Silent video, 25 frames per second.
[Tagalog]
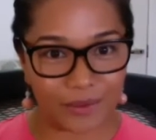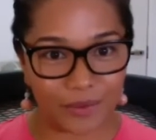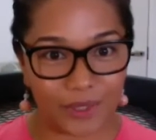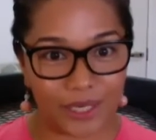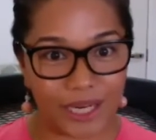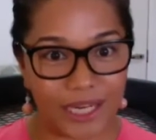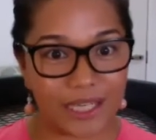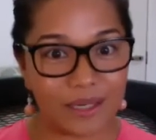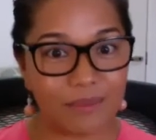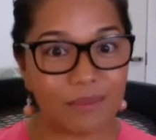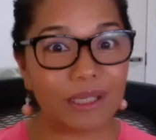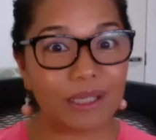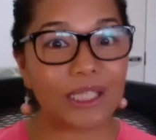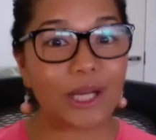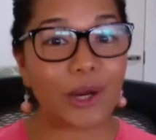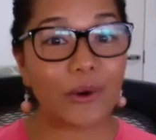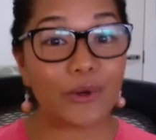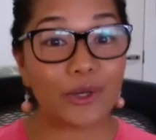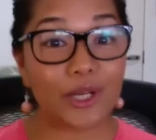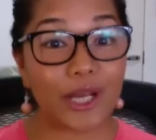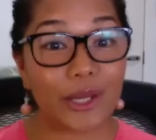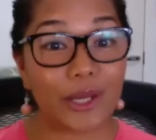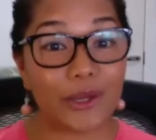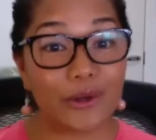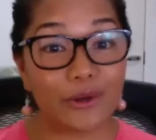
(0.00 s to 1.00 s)
Wala namang
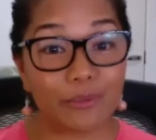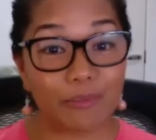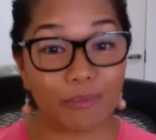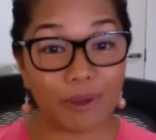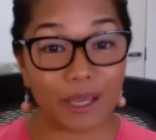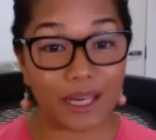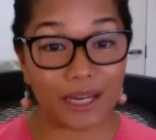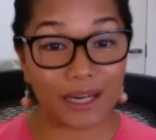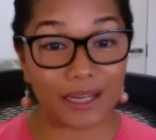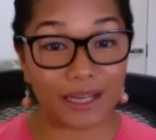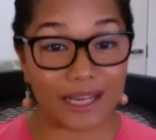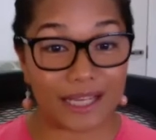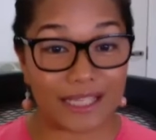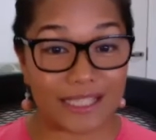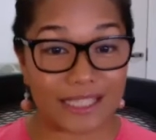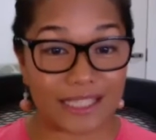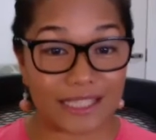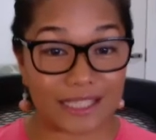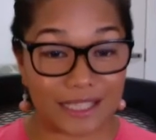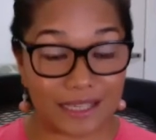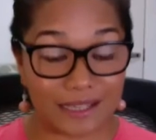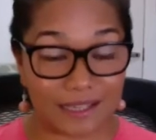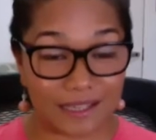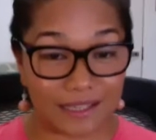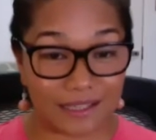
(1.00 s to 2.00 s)
nauna yung pera kaysa
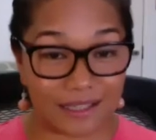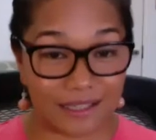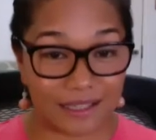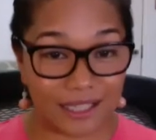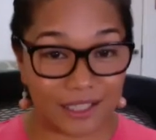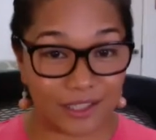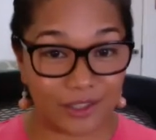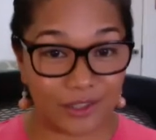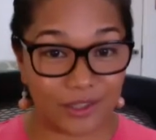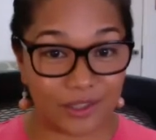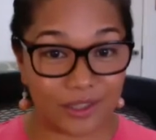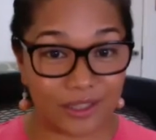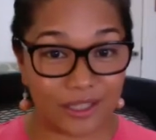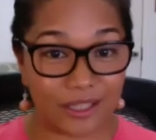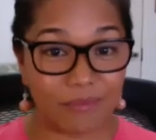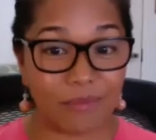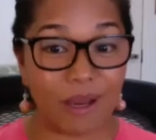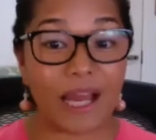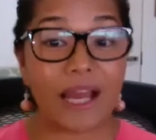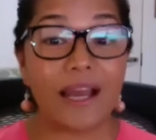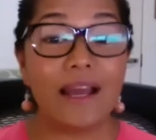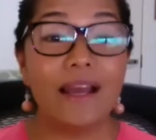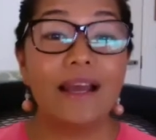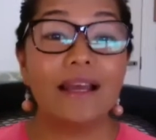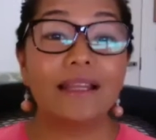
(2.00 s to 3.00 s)
sa ano, 'di
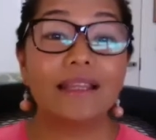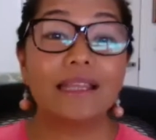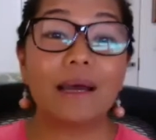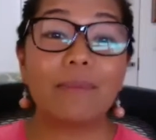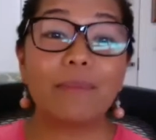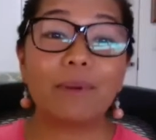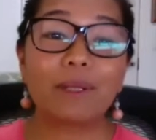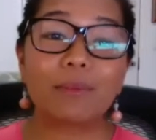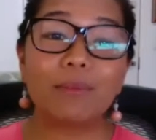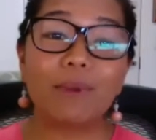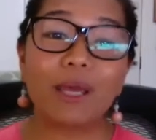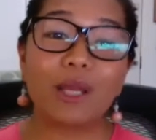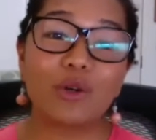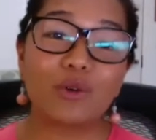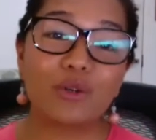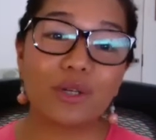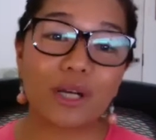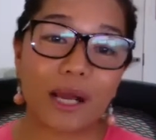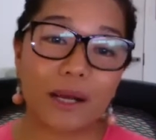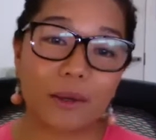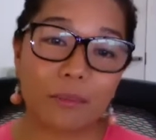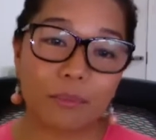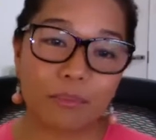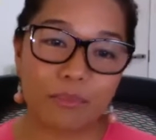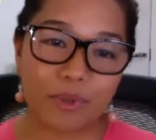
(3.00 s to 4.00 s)
ba? Dapat meron
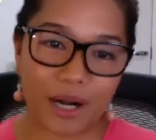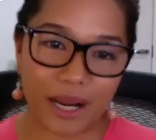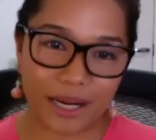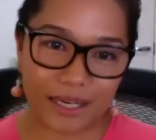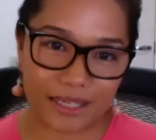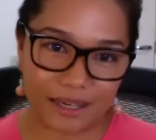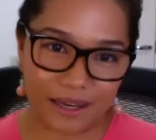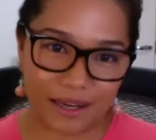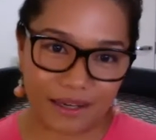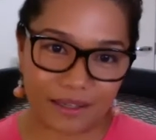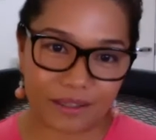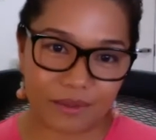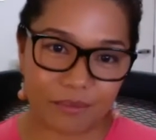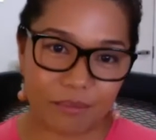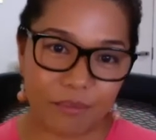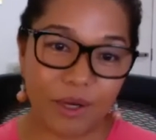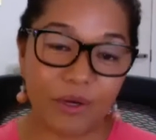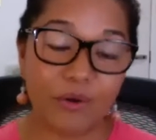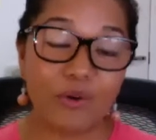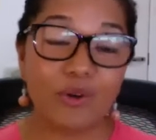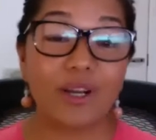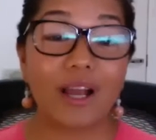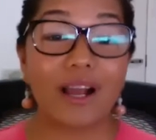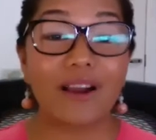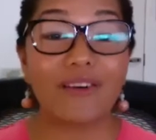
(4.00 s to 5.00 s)
kang product,
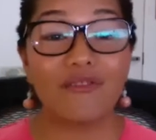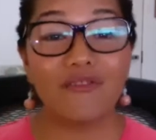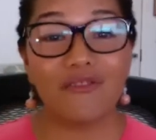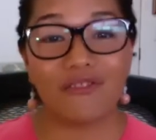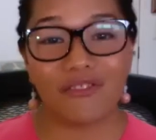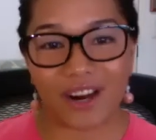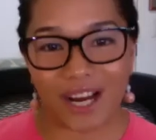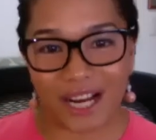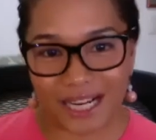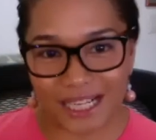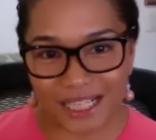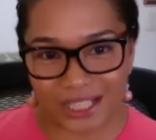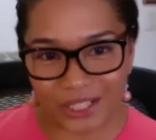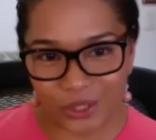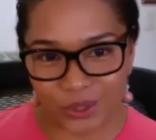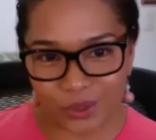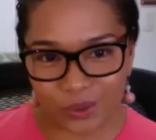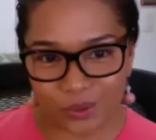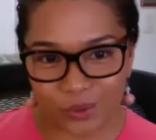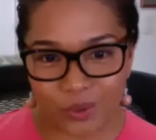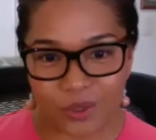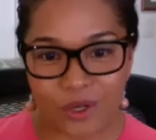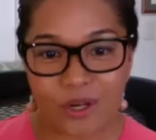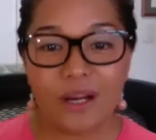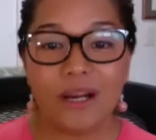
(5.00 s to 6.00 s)
meron kang
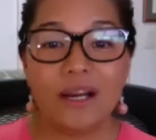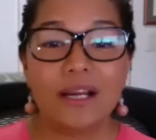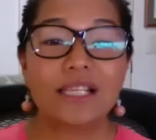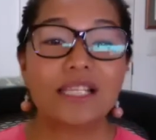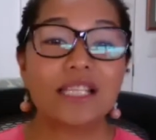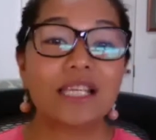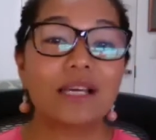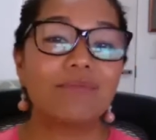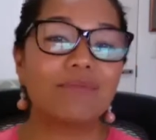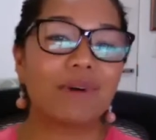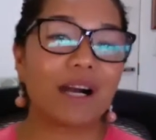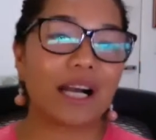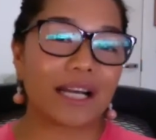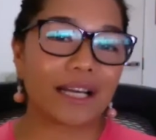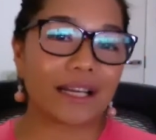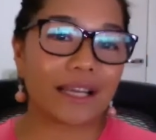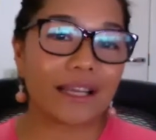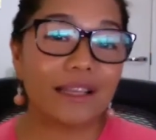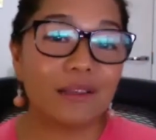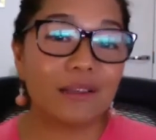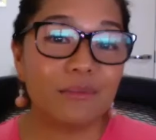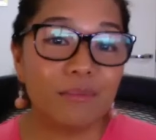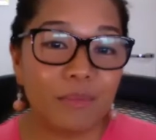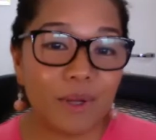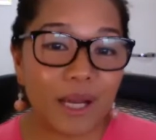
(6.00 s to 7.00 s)
value sa
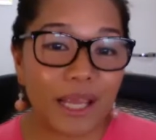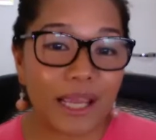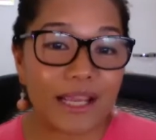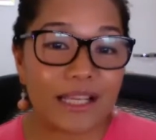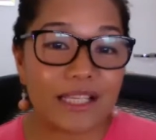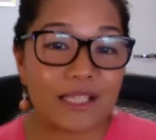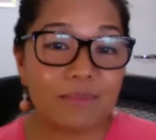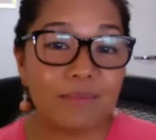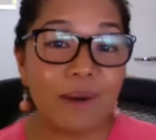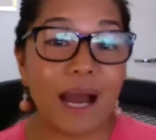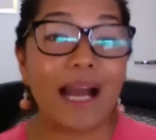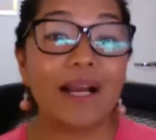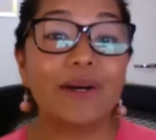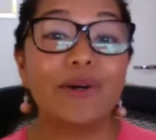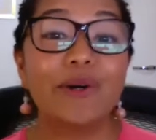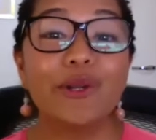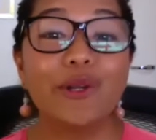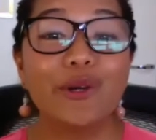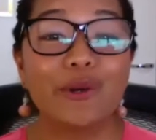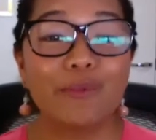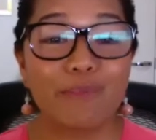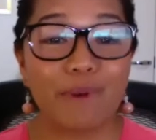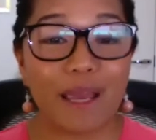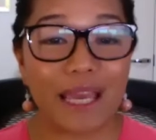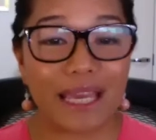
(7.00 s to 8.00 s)
marketplace bago
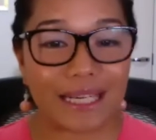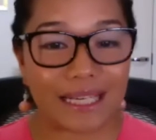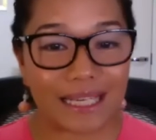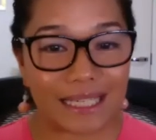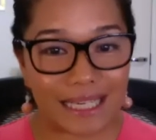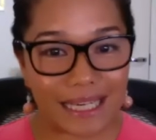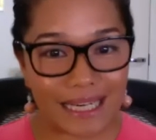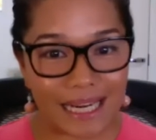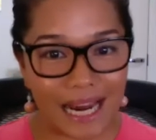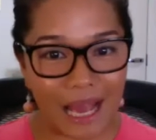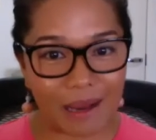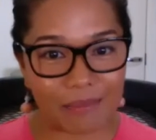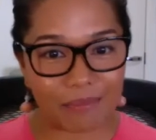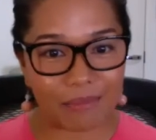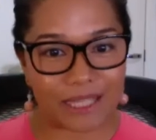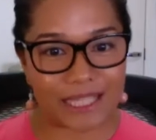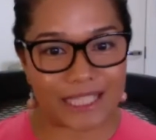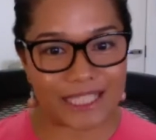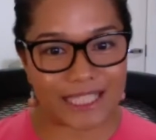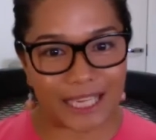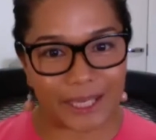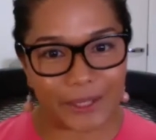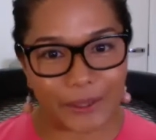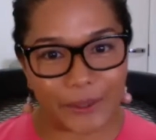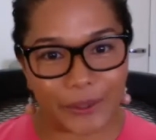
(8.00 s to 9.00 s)
yung pera
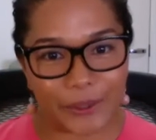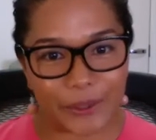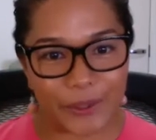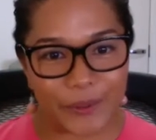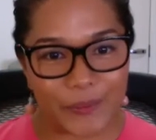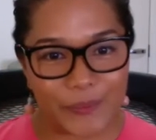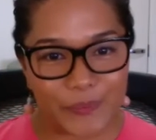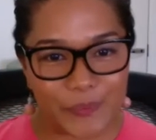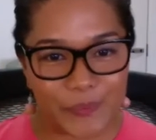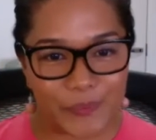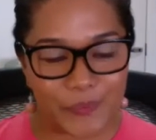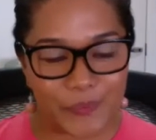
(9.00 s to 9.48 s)
lalapit sa iyo.